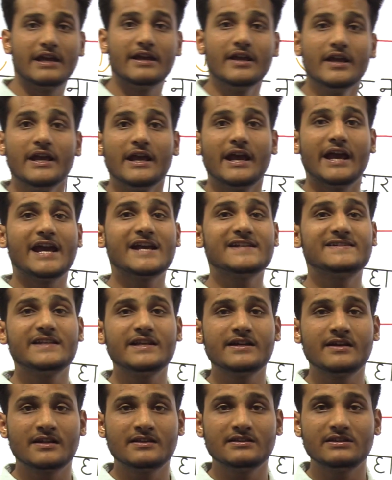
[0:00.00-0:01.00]
है
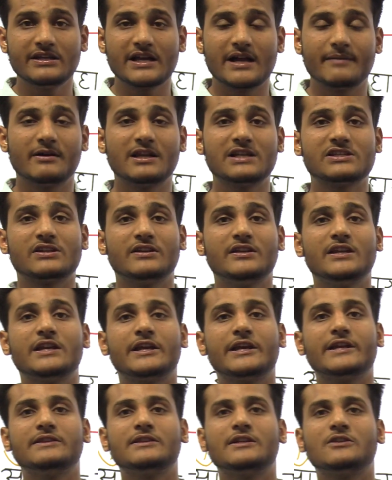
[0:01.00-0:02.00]
ऐसी ग्रंथियां हमारे शरीर
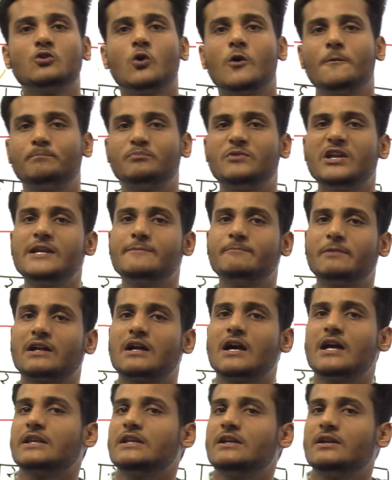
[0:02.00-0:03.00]
के अंदर दो तीन
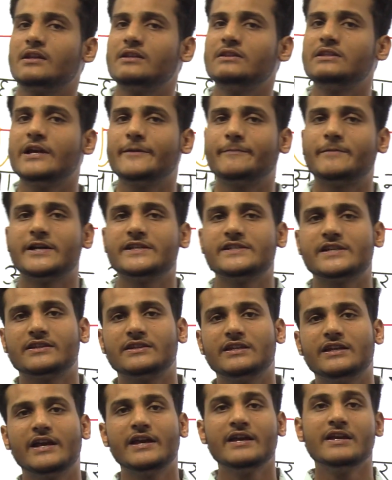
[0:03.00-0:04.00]
प्रकार की ग्रंथियां पाई
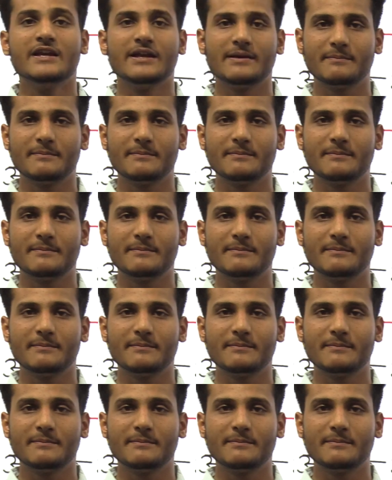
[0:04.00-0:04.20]
जाती है